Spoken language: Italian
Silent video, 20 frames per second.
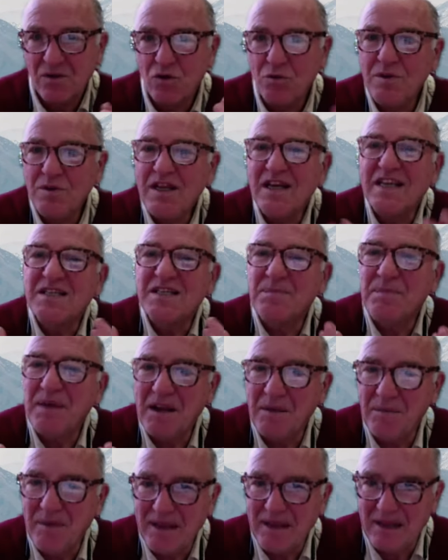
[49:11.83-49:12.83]
come dire,
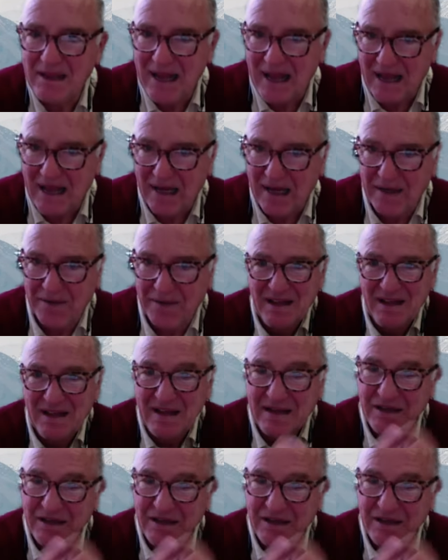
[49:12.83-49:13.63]
sperimentale e